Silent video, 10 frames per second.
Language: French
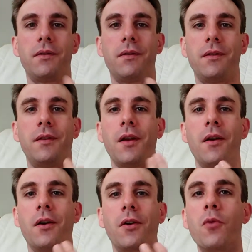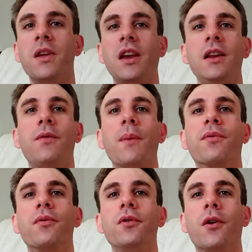c'est. un comic relief
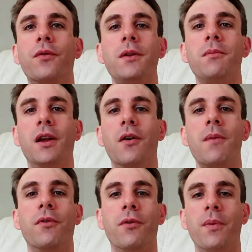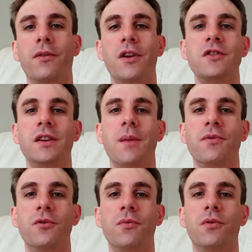absolu dans le film, mais quand même, ce personnage est
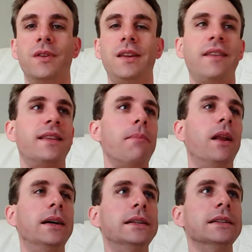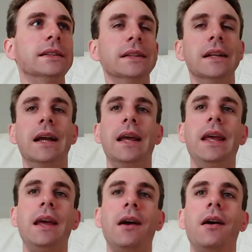absolument détestable.
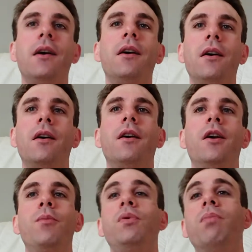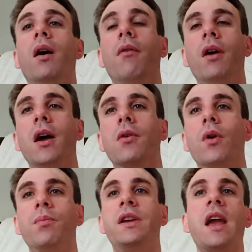Et, euh, puis, bah voilà quoi. Et
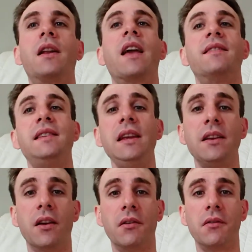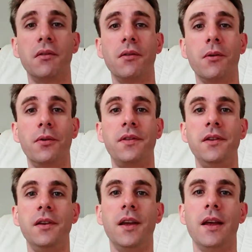puis, quel casting aussi.
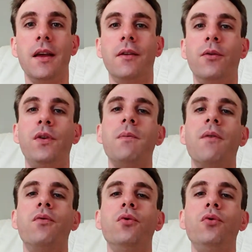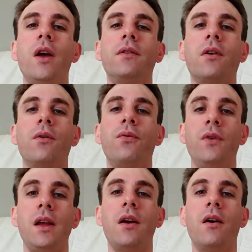Ce film a voulu être
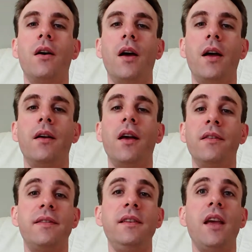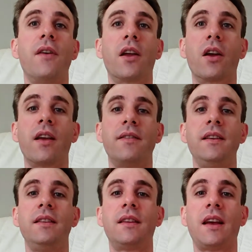fait ainsi, avec un
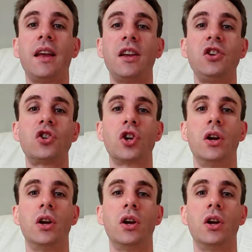casting très riche